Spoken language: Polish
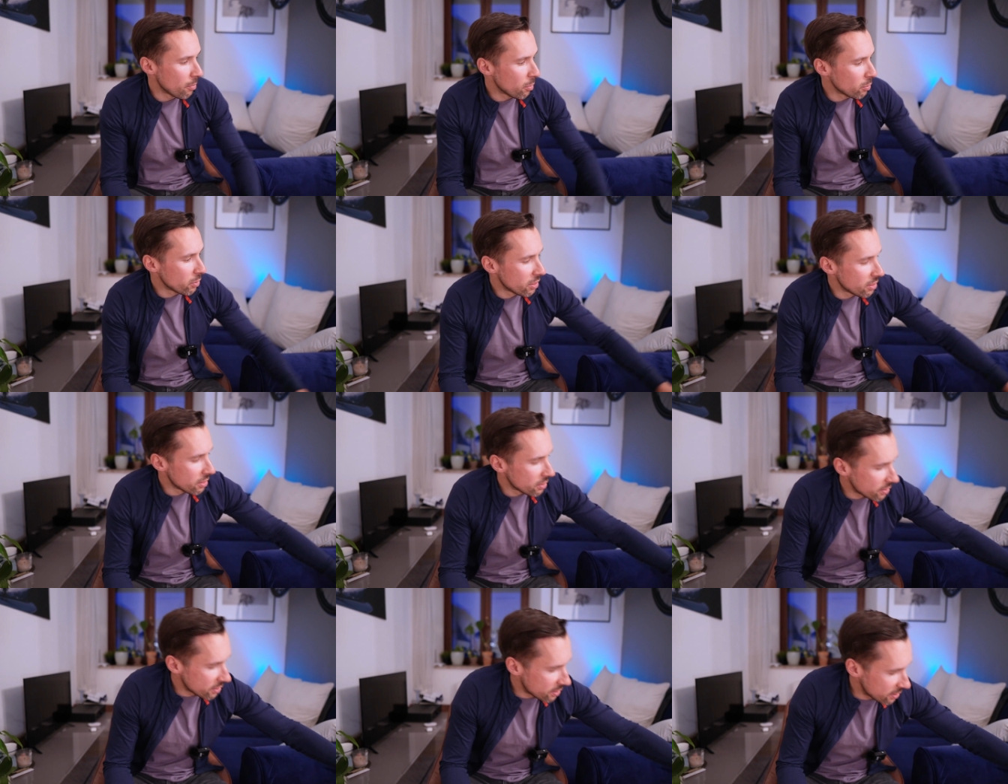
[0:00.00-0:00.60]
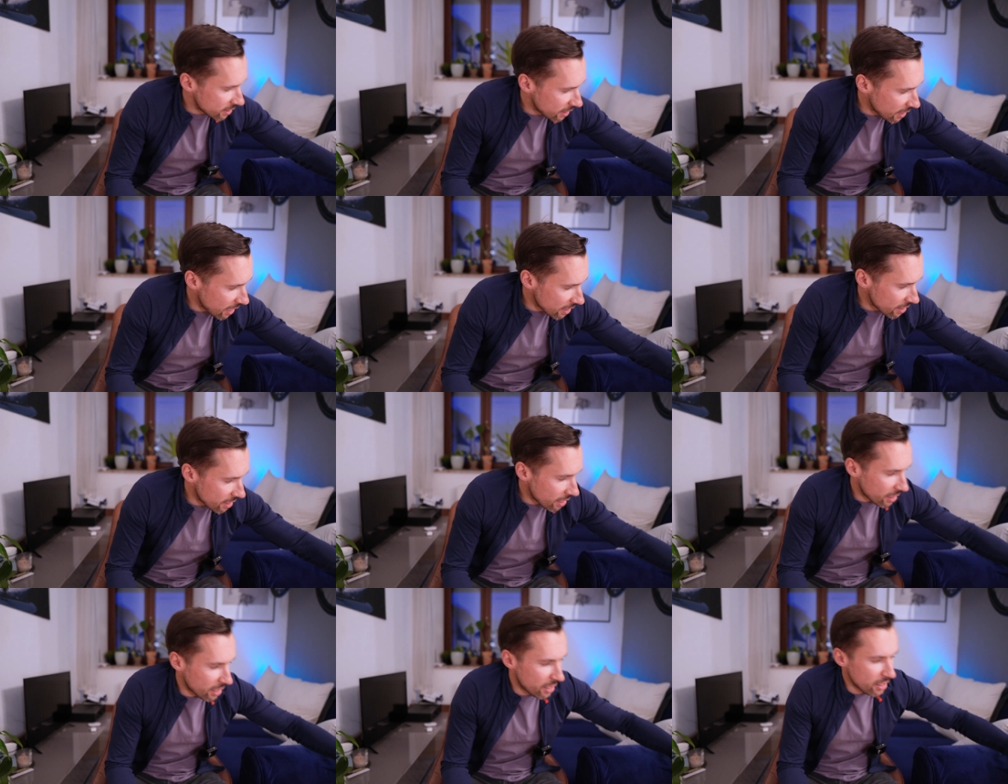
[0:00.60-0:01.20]
Model
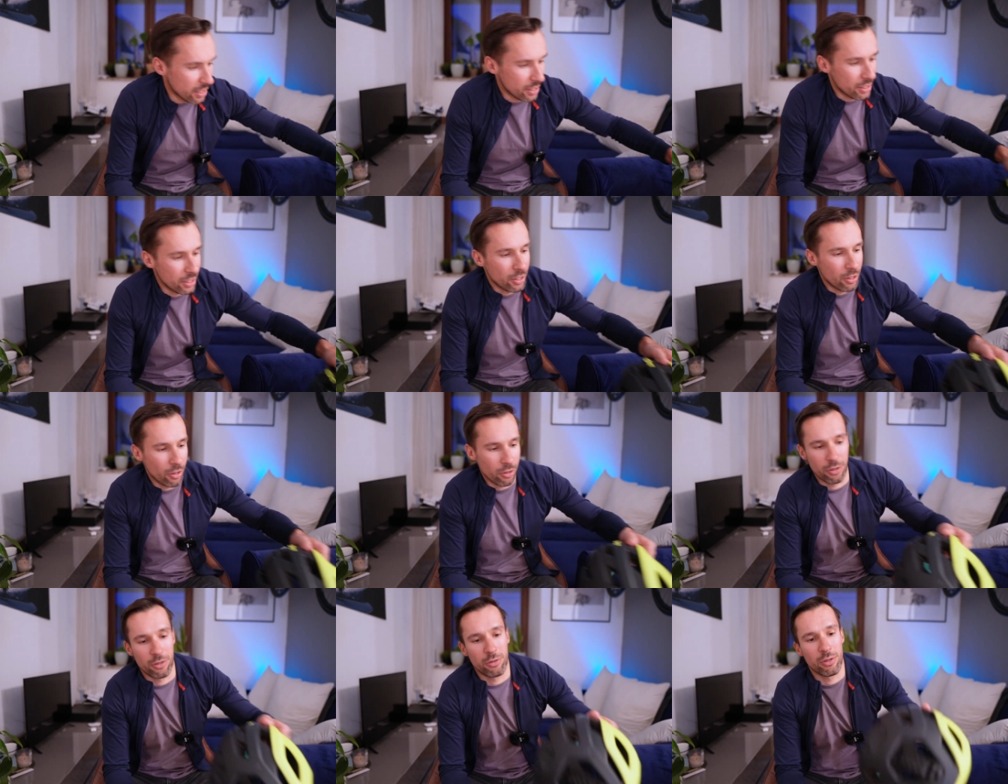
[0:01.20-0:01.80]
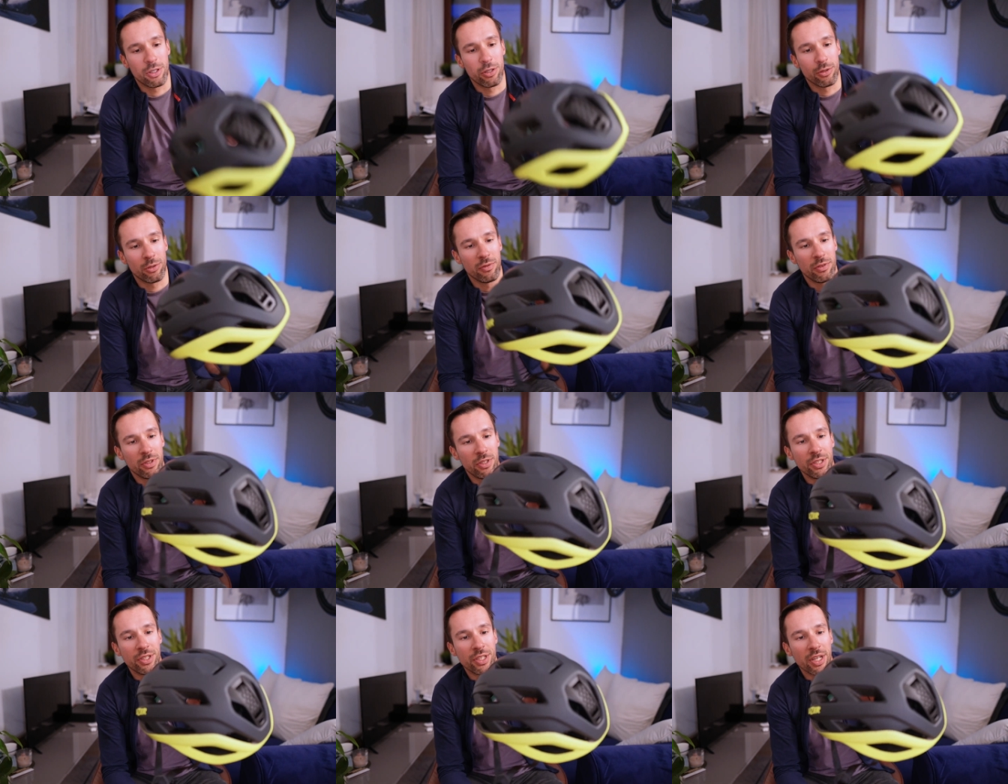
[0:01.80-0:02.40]
Strada Kinetic Core, którego tu
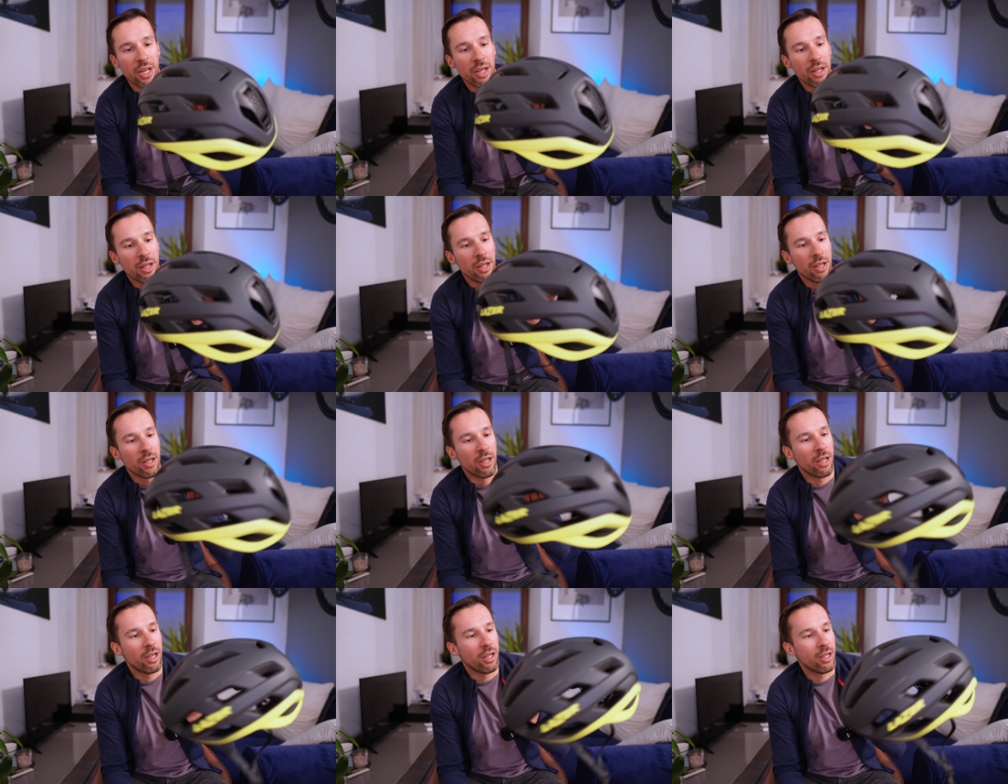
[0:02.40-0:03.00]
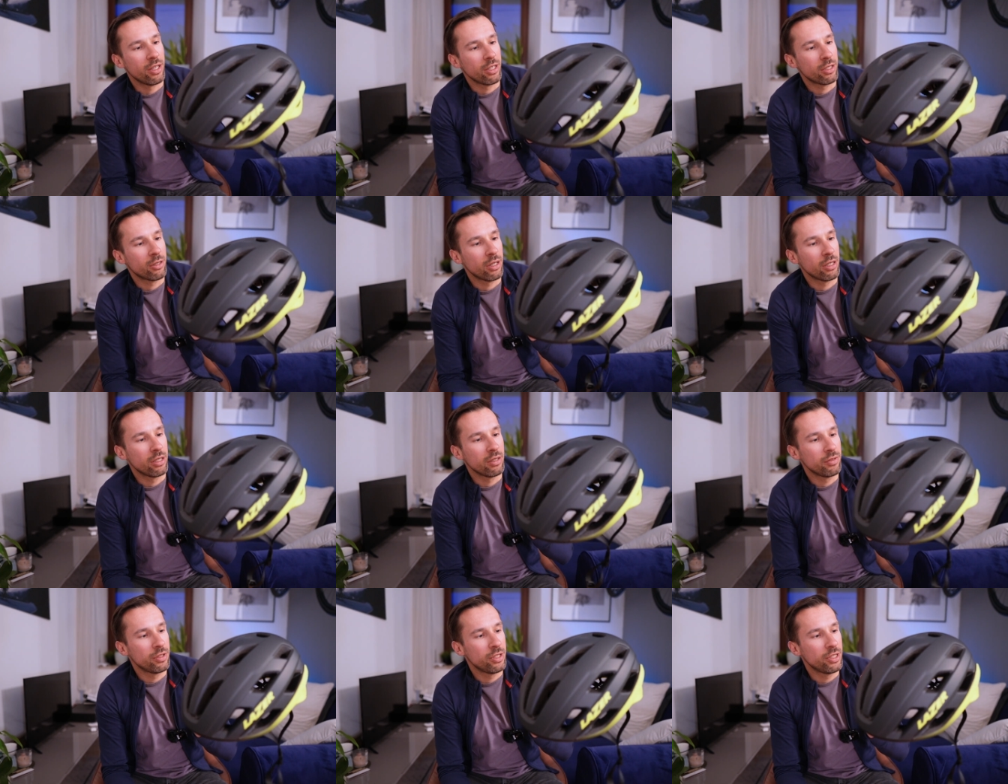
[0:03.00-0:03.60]
widzicie, e,
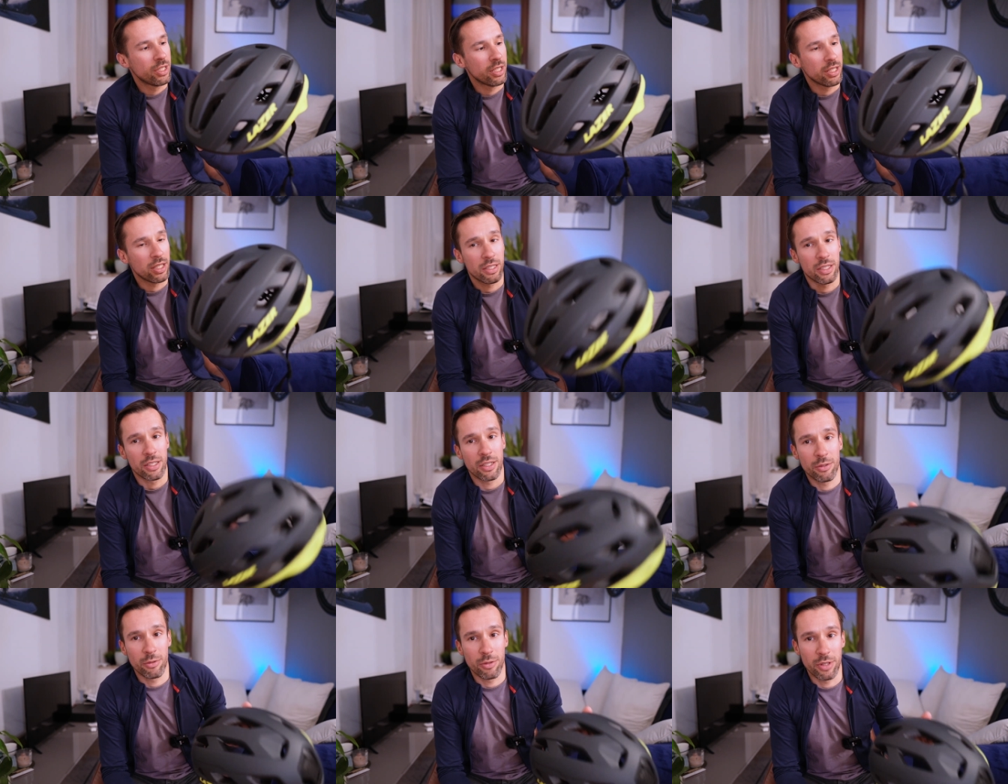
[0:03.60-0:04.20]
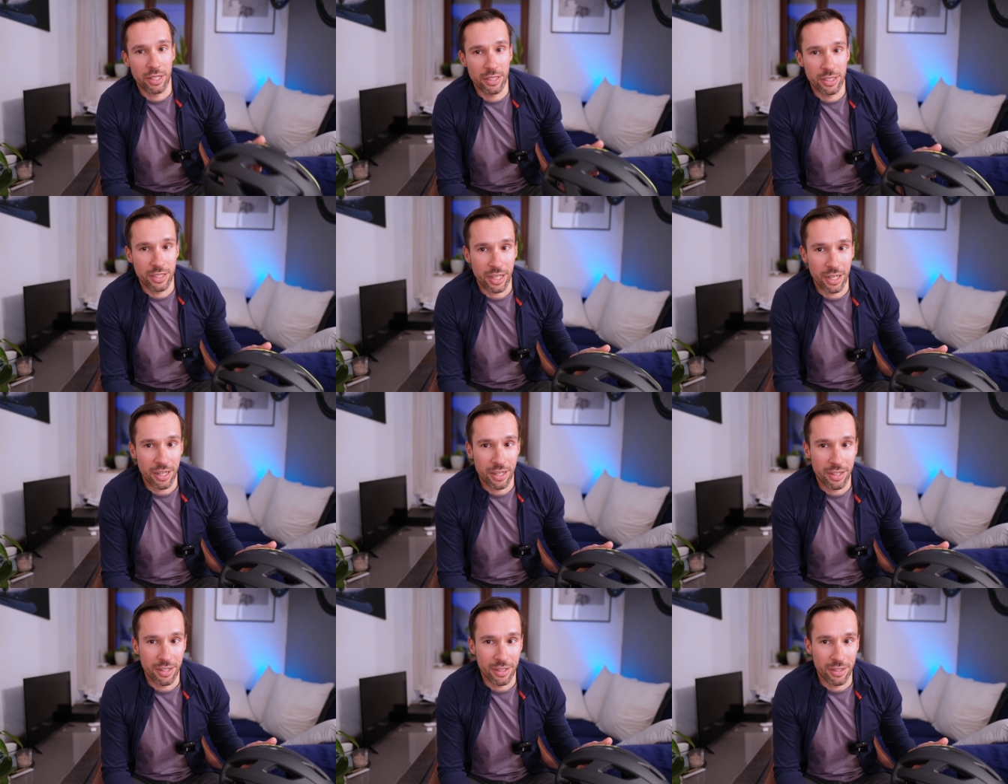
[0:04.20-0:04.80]
którego widzicie na tych
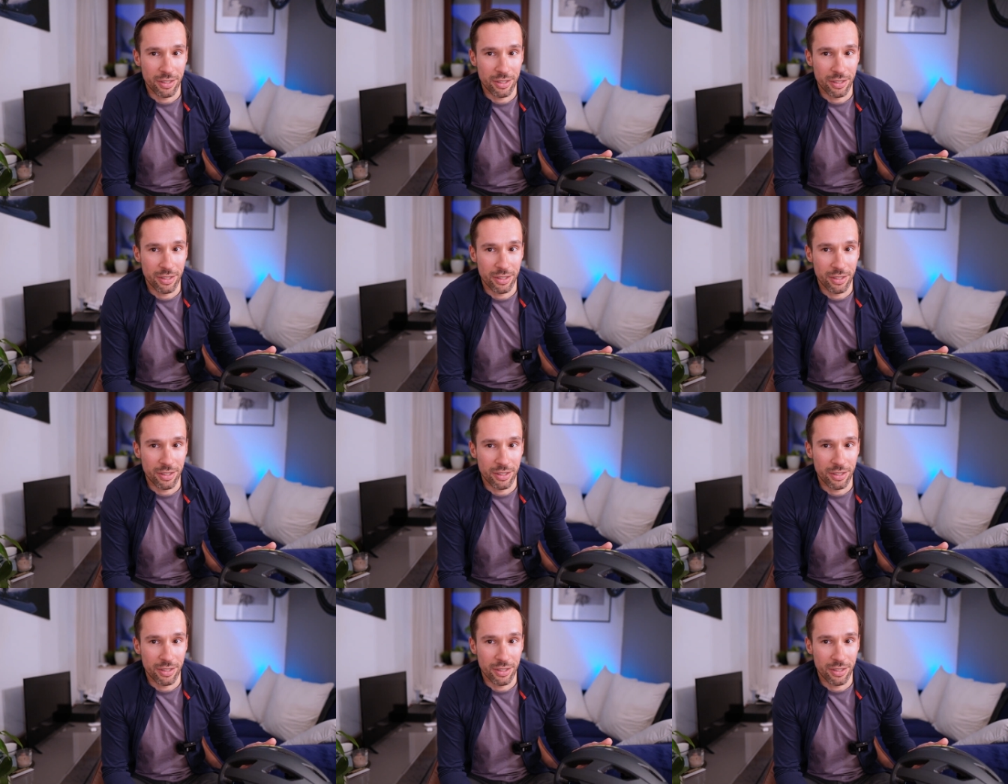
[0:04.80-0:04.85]
ujęciach e,